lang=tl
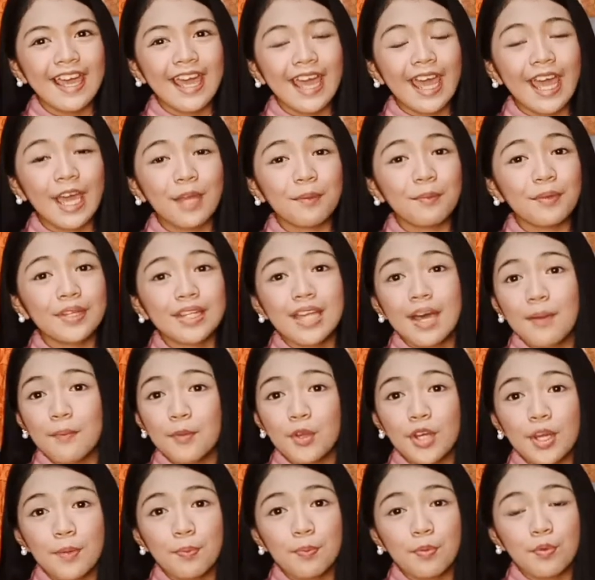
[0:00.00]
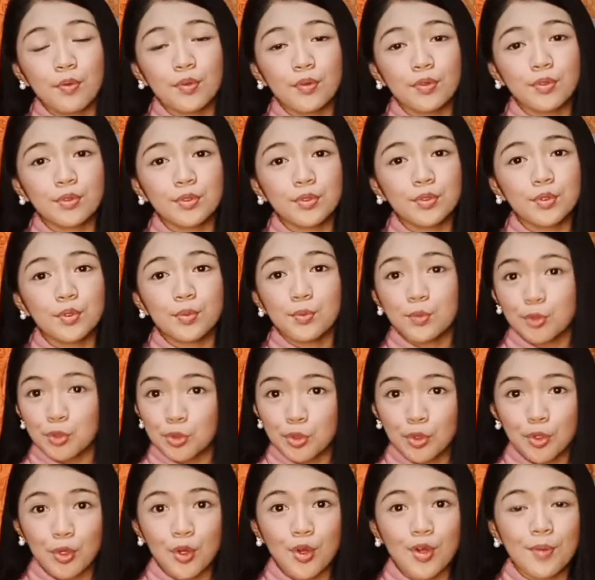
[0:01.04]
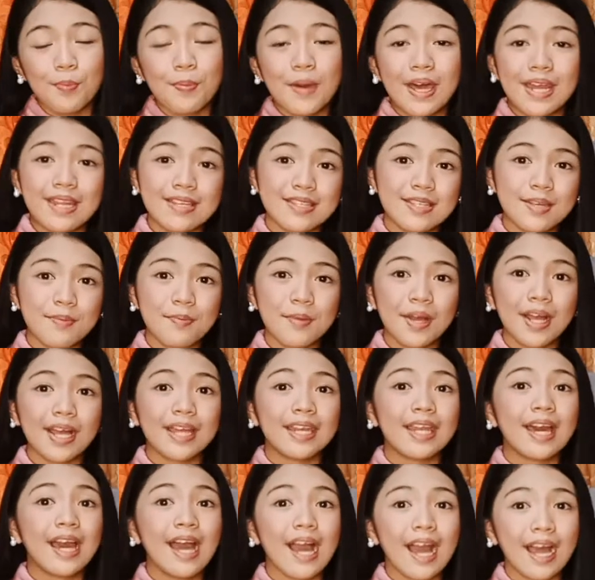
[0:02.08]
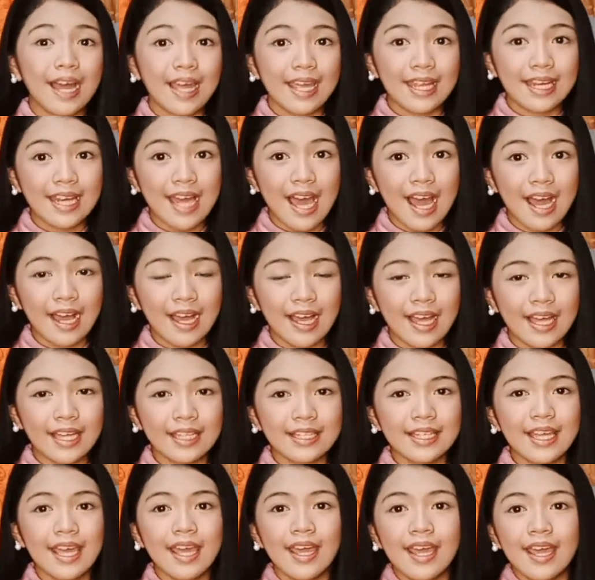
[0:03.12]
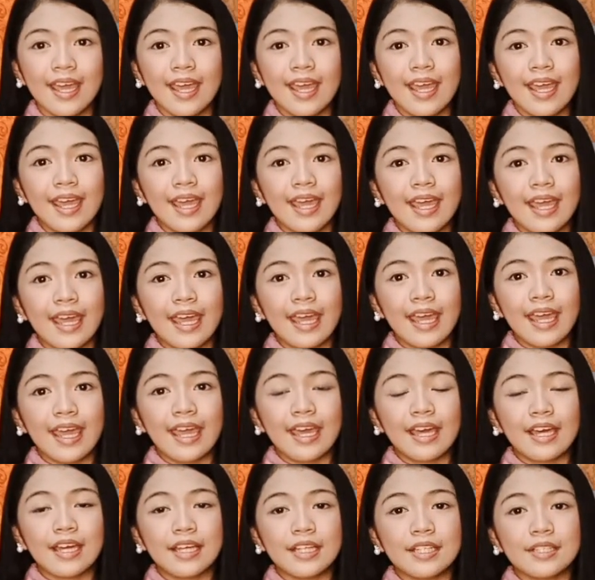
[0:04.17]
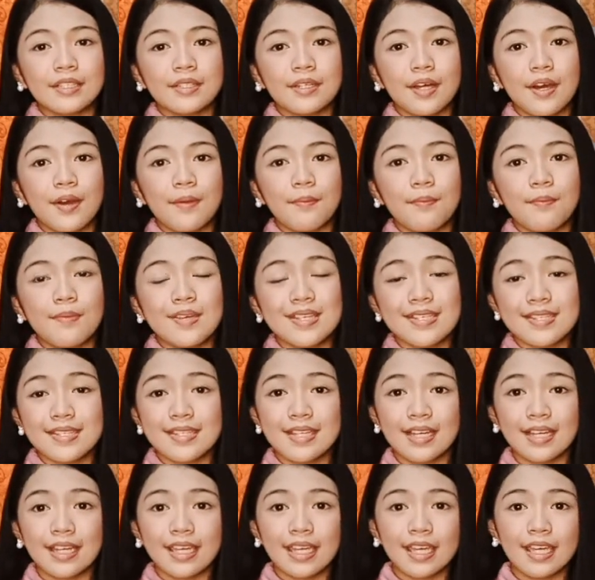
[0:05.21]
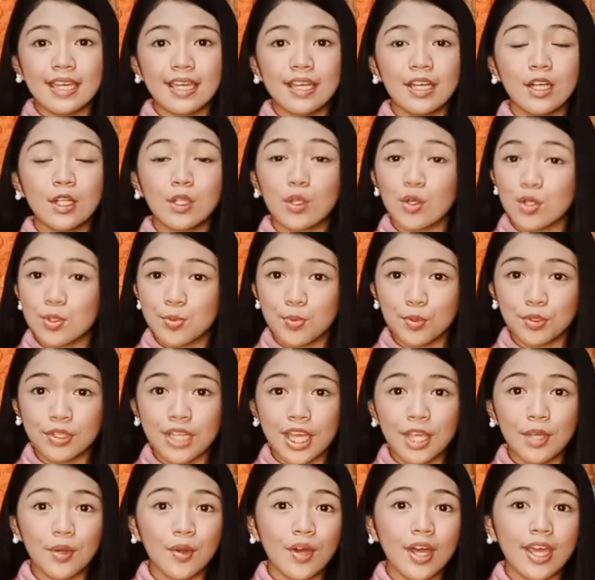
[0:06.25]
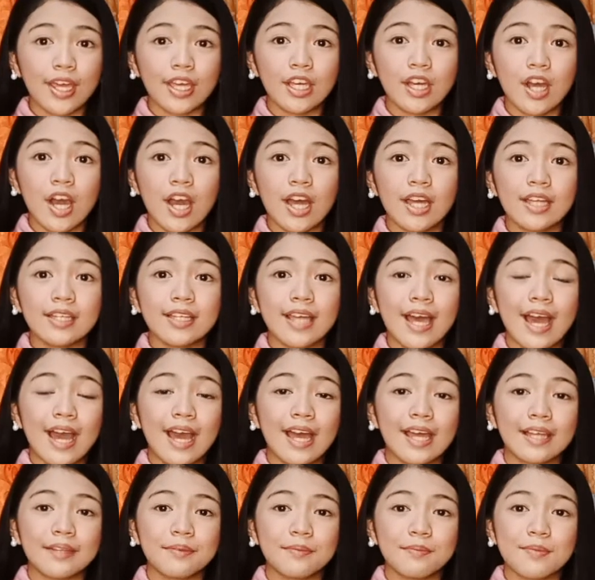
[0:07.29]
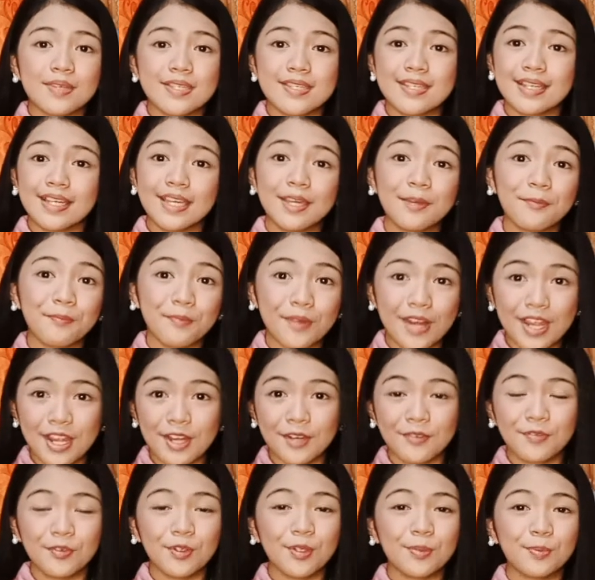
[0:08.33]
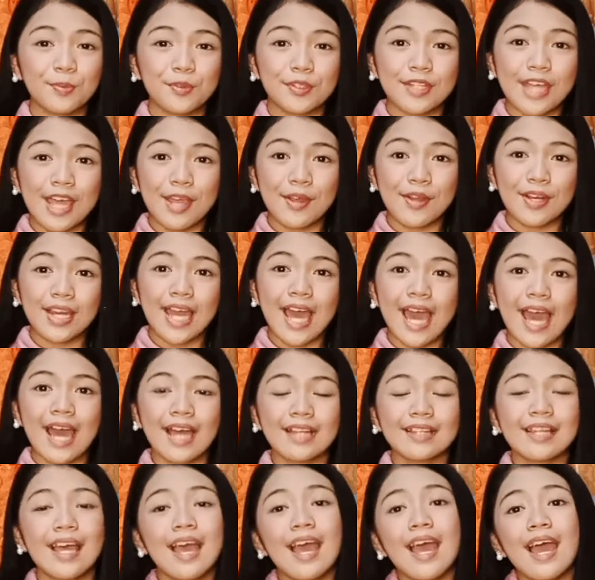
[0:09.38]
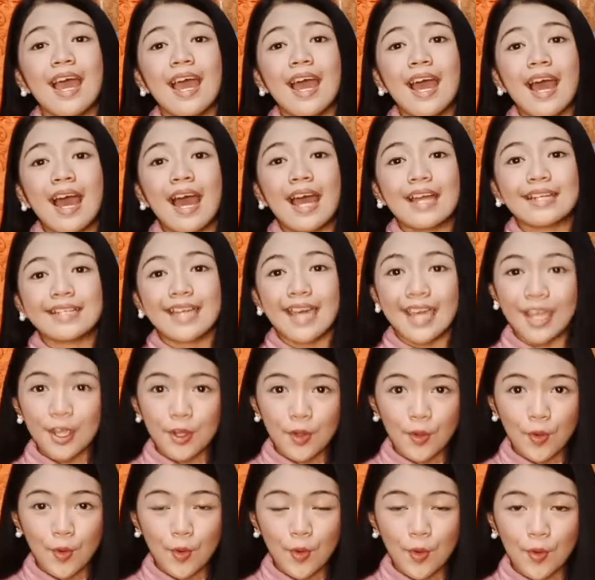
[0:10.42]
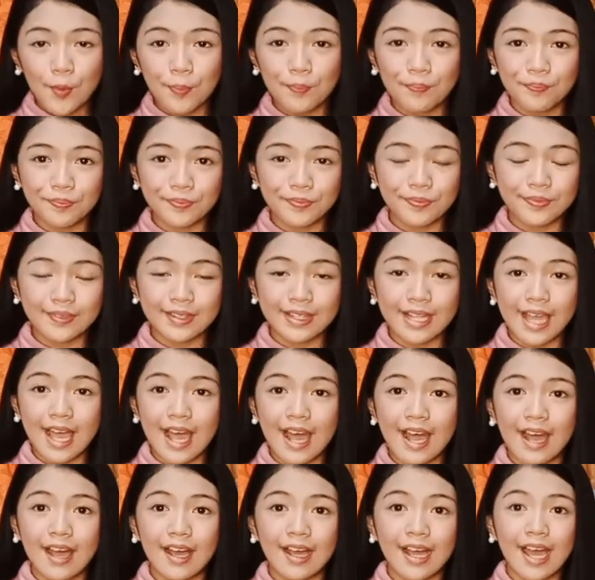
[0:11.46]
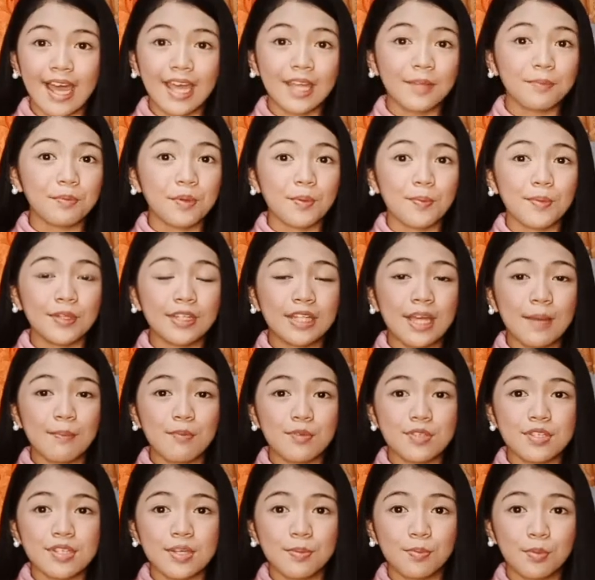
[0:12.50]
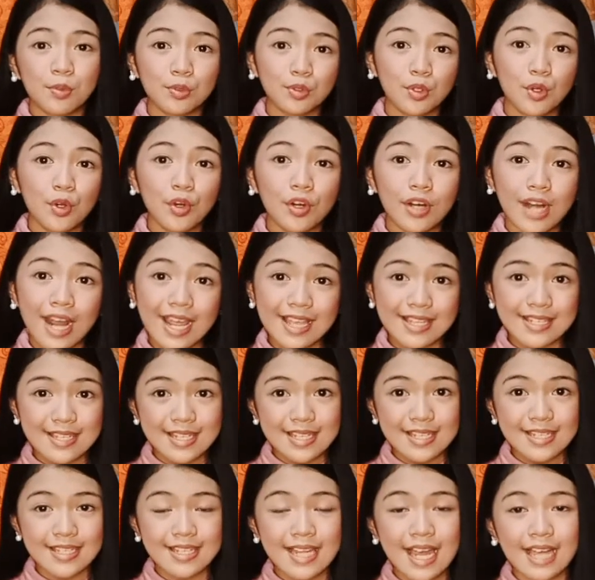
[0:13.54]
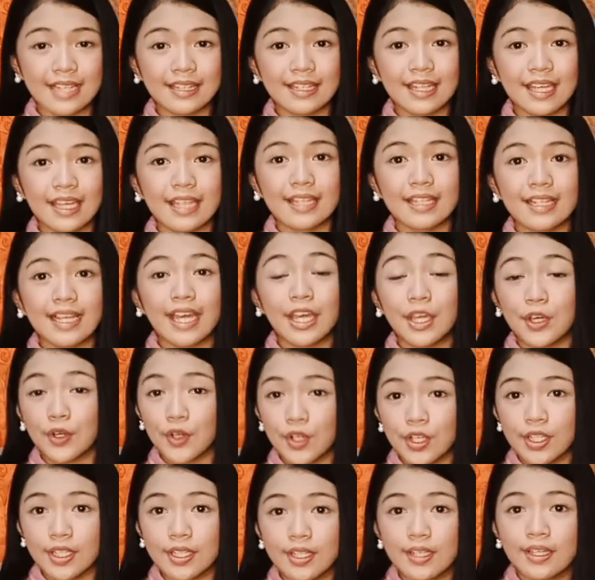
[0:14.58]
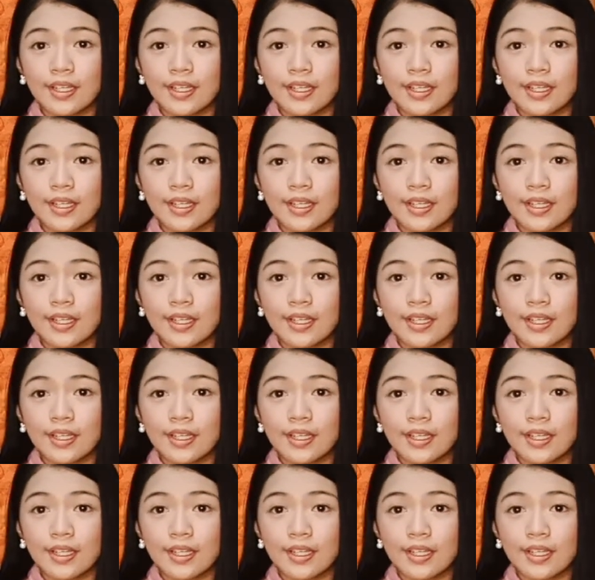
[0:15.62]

And madami na pong tumutulong para sa mga nangangailangan. And mas naging close po tayo kay God at mas naging prayerful po tayong lahat. At I hope na kahit po matapos na po tong crisis natin ngayon,